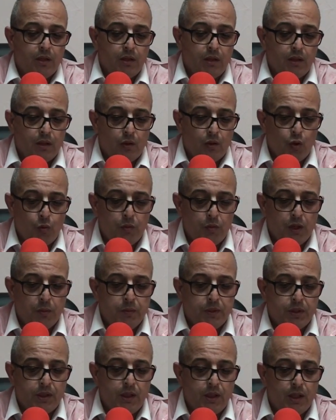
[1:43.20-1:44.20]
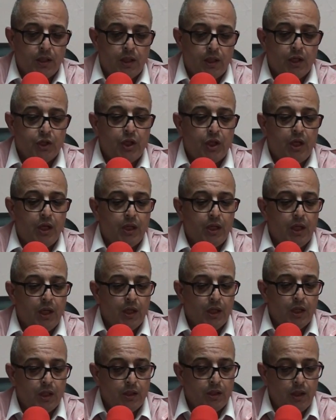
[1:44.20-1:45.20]
قمنا بصيانه 10
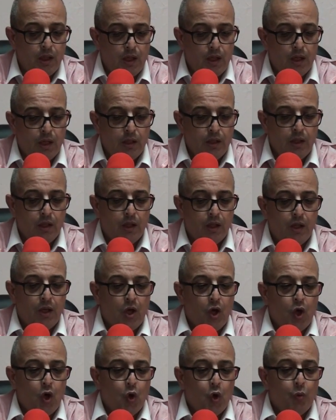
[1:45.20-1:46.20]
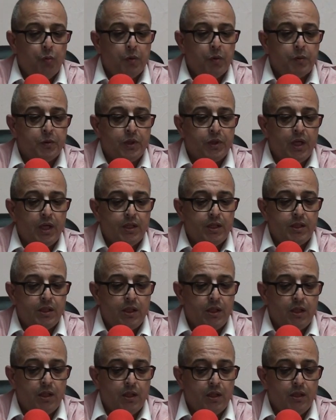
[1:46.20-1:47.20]
حدائق ديال الاحياء وبرجنا هذه
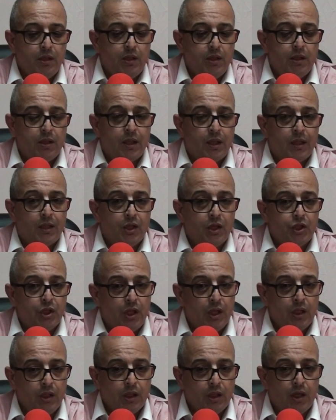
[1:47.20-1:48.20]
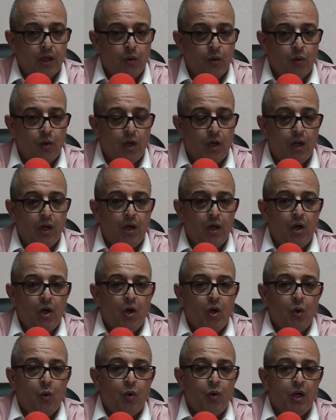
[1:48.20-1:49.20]
السنه هذه 13 حديقه اخرى
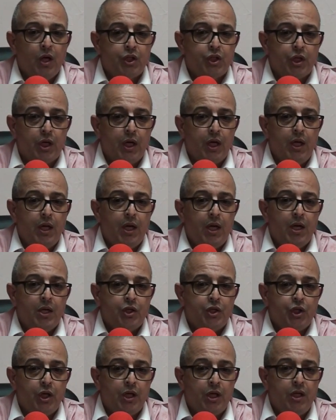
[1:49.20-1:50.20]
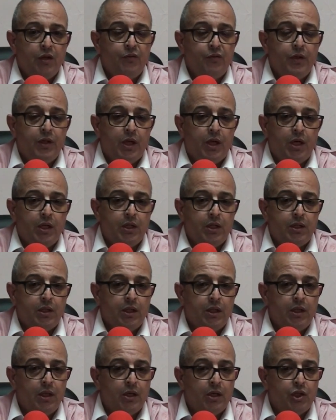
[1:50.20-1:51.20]
والاشغال الان جاريه في اعاده
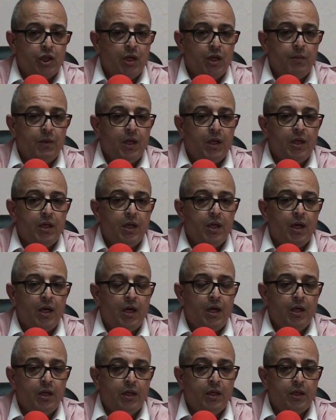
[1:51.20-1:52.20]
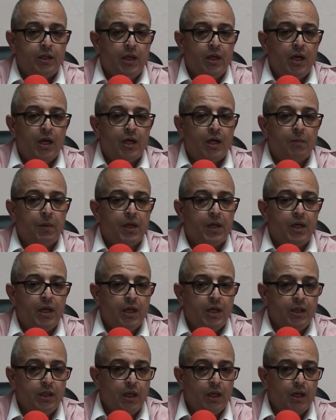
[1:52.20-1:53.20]
تهيئه شامله لاحدى اكبر
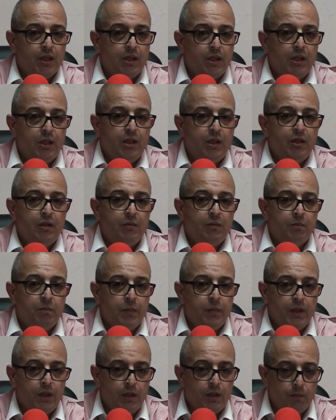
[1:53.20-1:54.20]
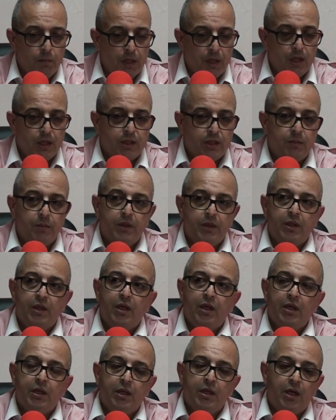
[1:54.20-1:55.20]
الحديقتين بمركز المدينه
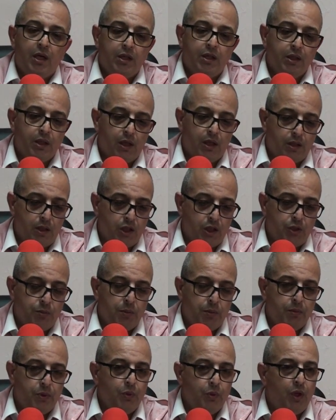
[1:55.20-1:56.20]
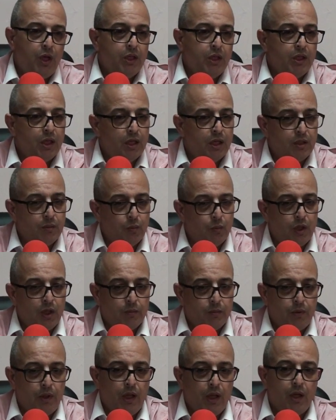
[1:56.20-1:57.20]
اللي هي حديقه اجببدي وحديقه مولاي
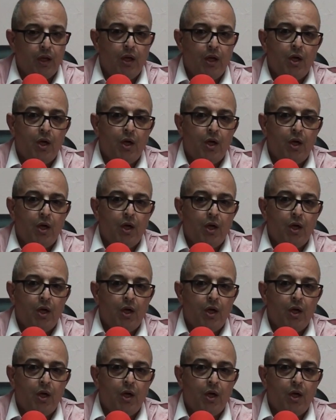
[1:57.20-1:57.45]
عبد الله